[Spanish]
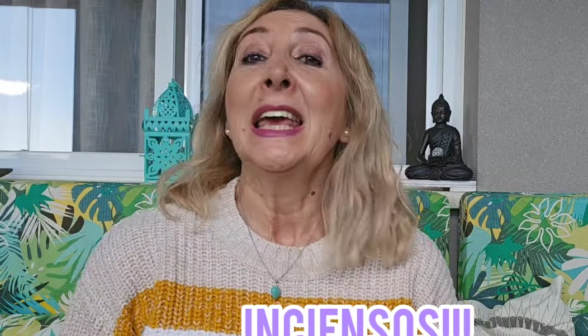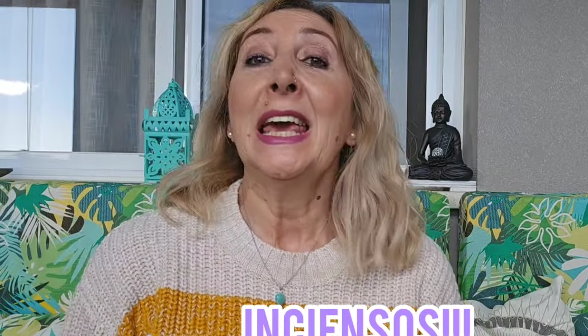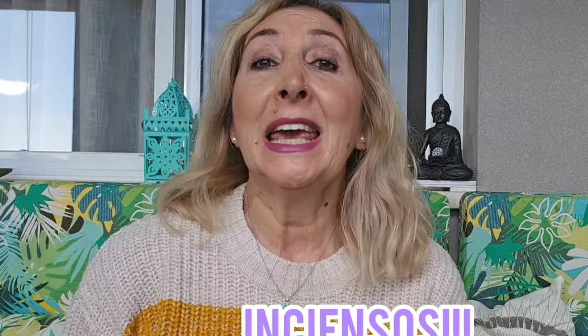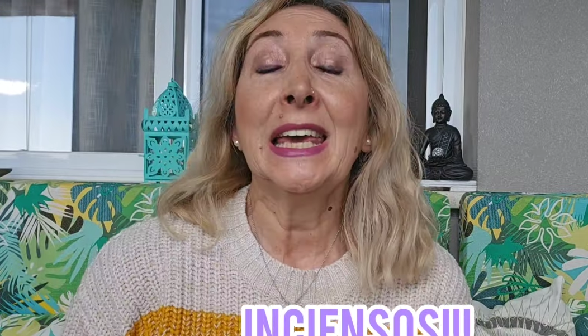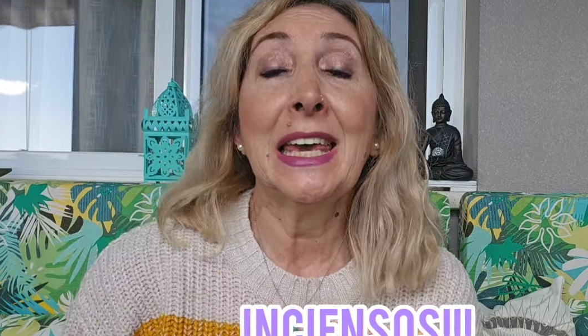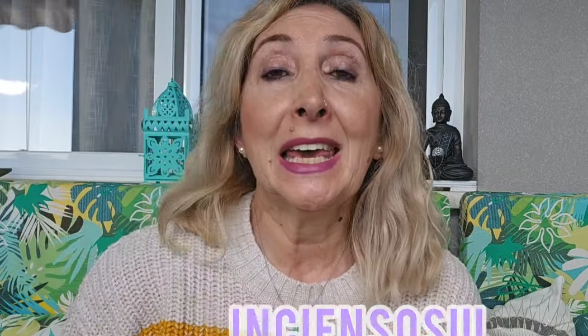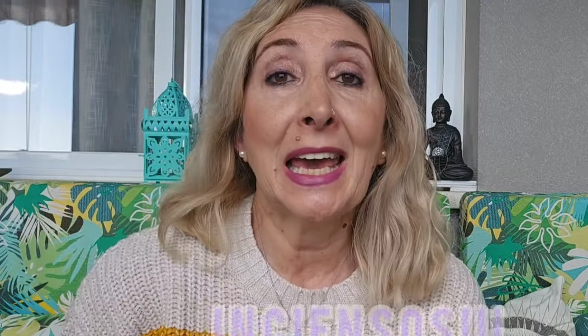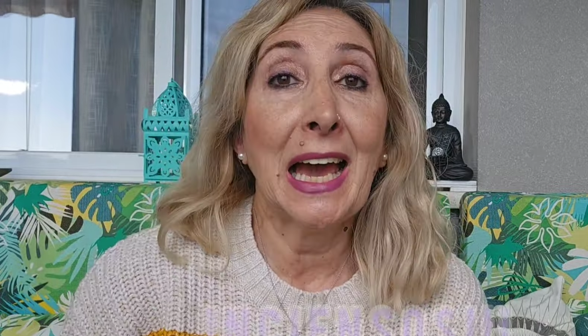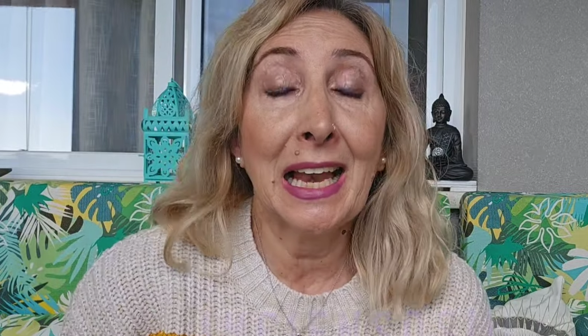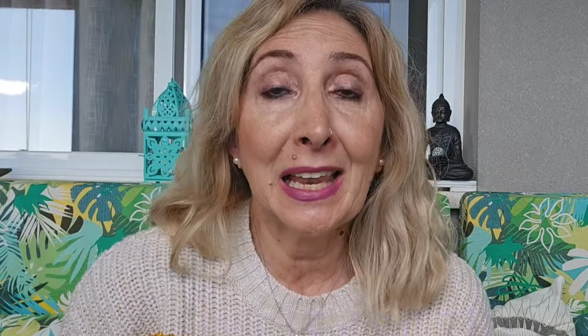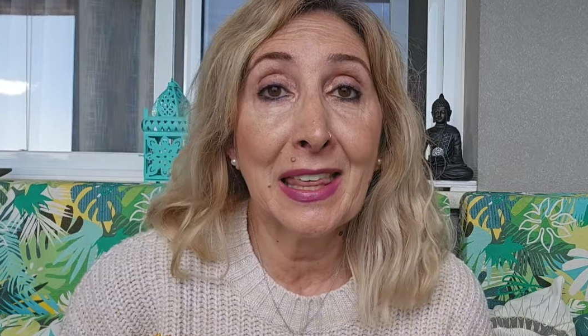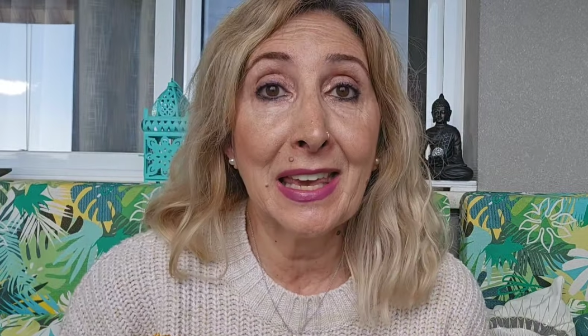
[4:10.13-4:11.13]
Es que
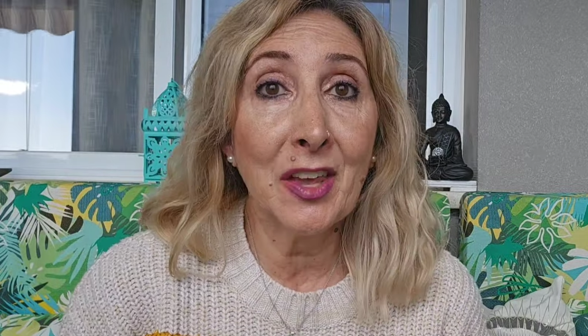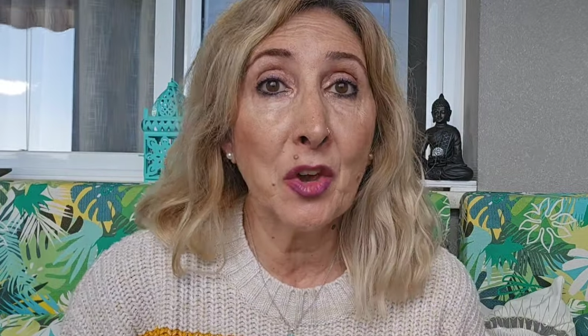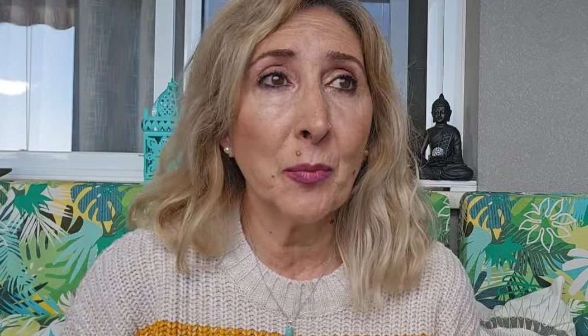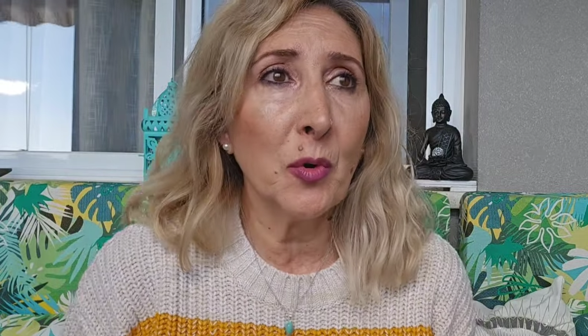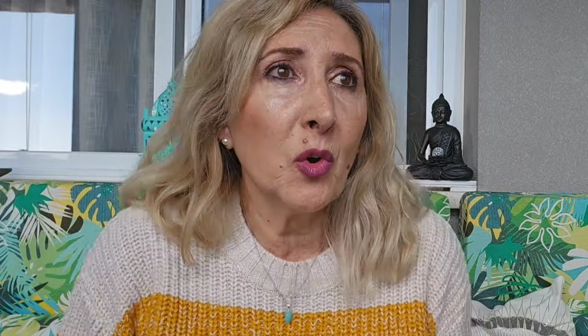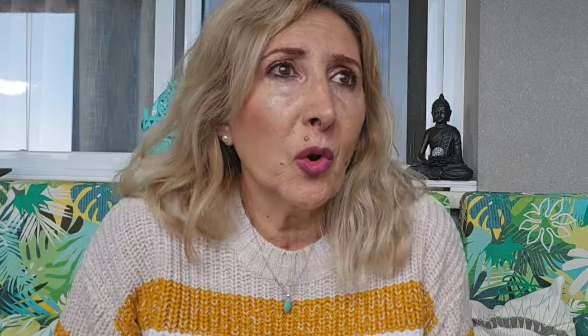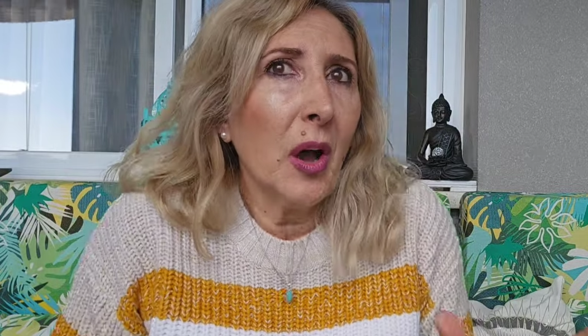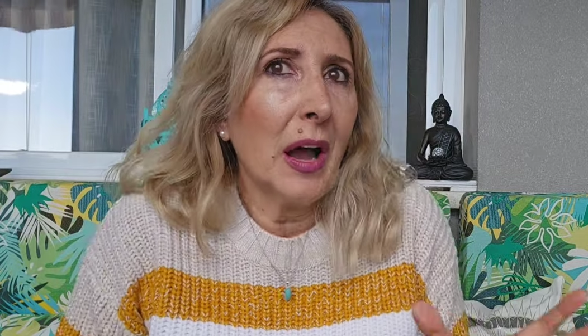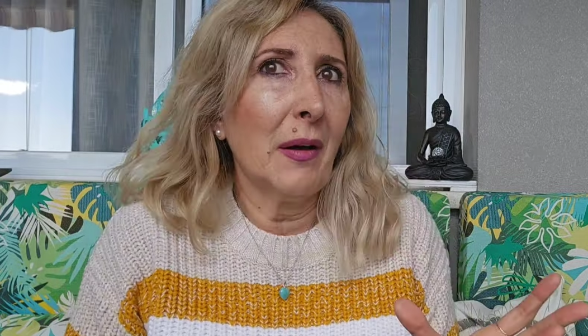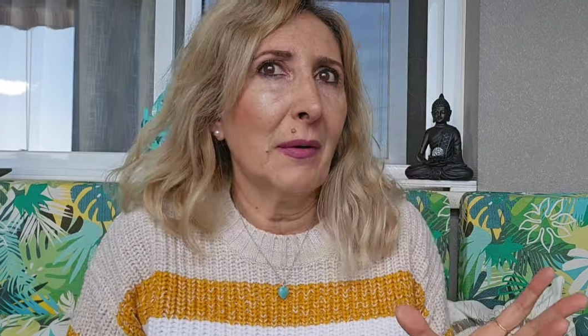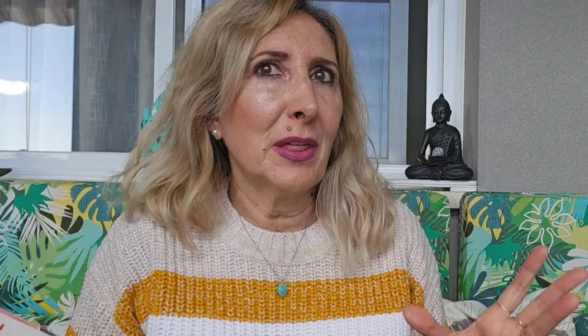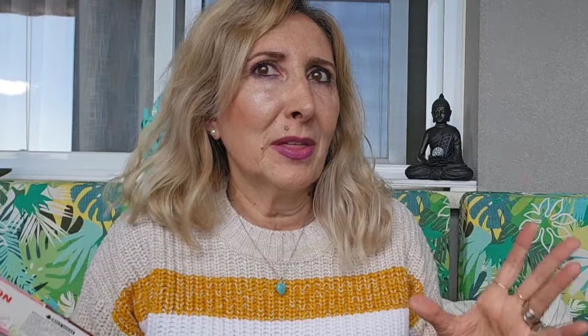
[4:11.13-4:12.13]
al día yo pongo,
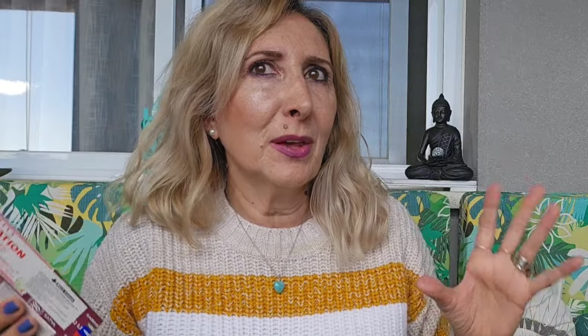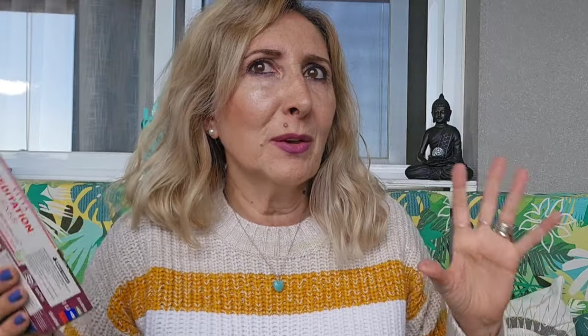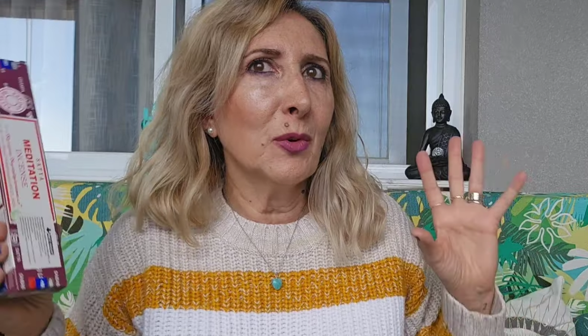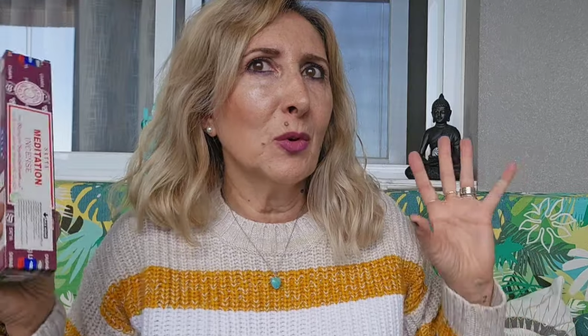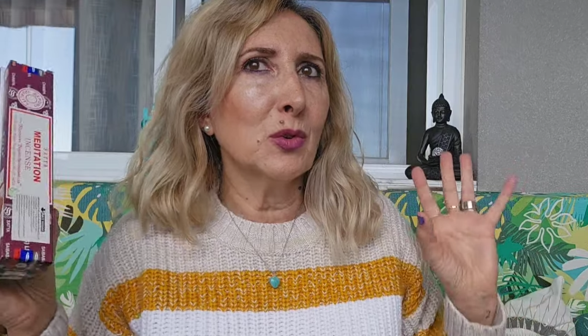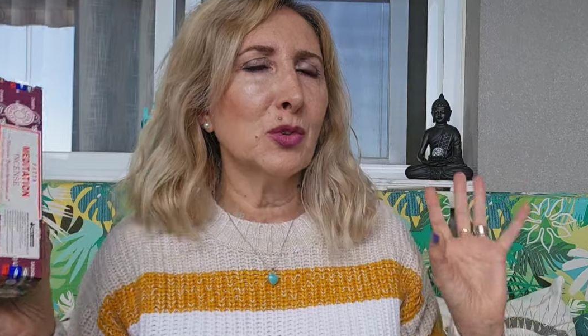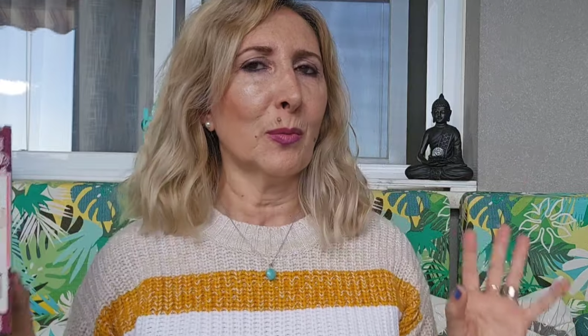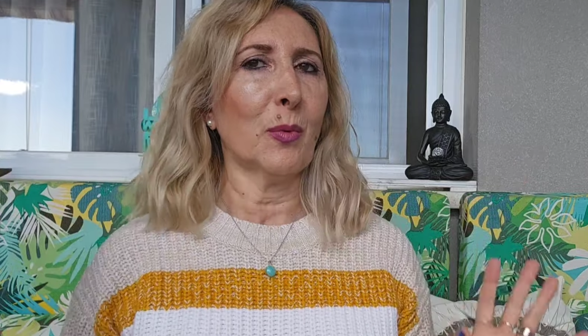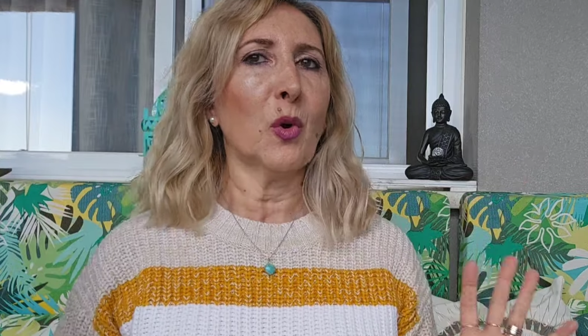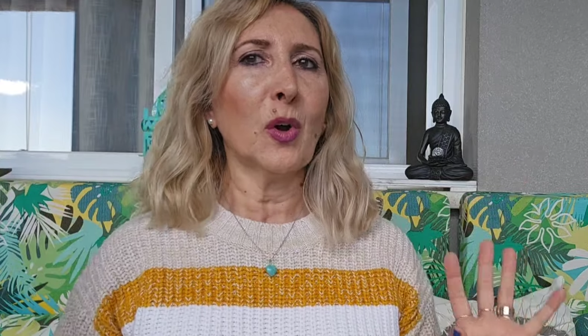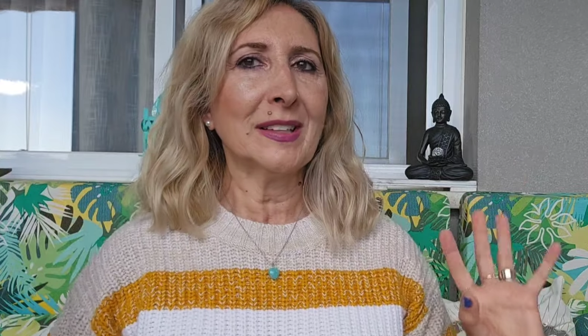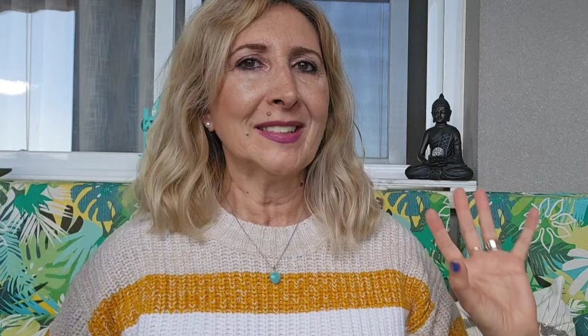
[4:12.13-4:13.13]
a veces incluso
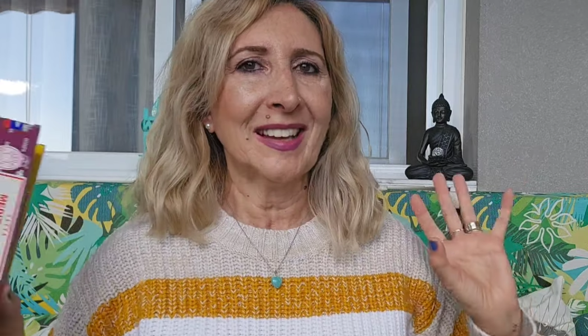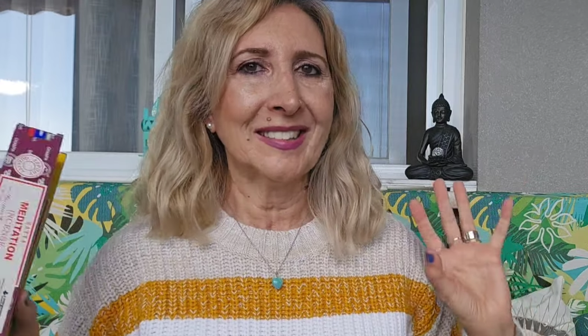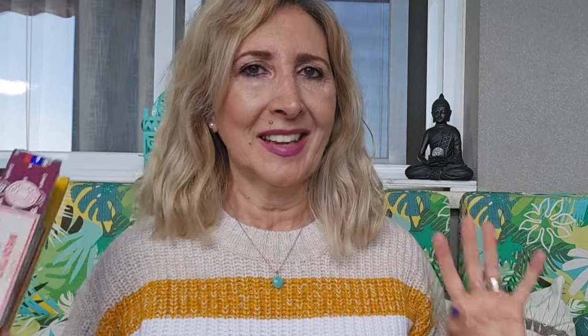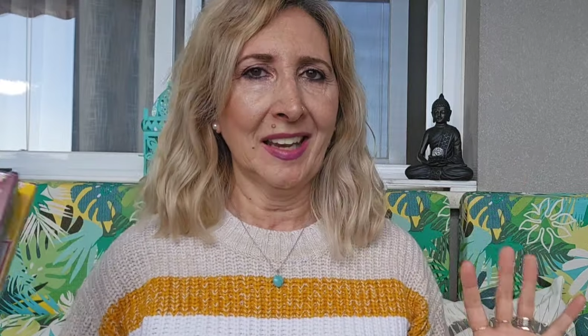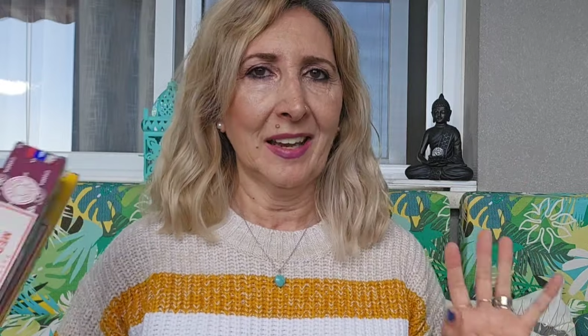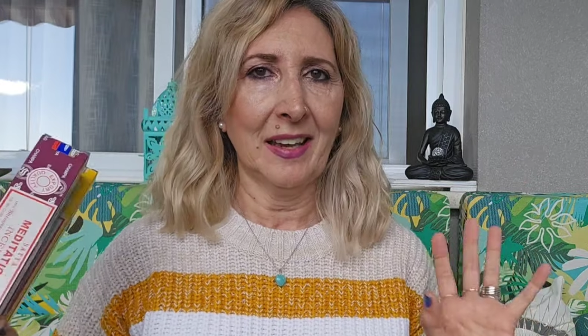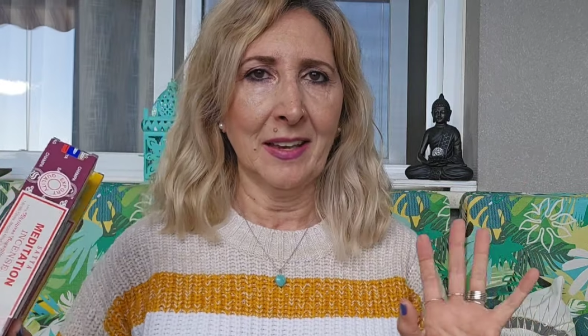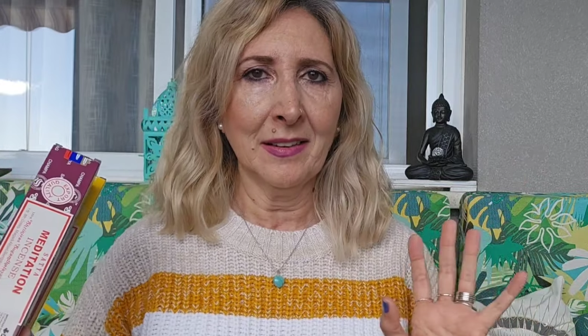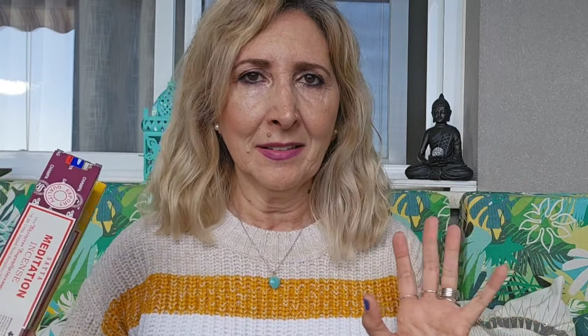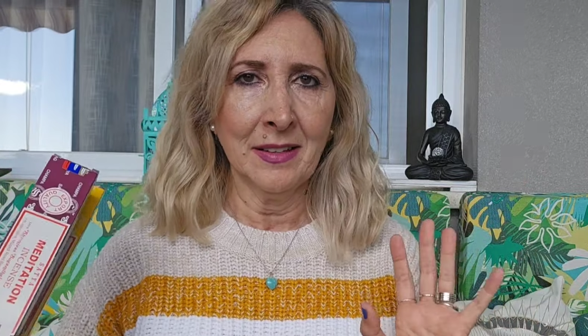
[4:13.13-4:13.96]
pongo hasta tres ¿eh?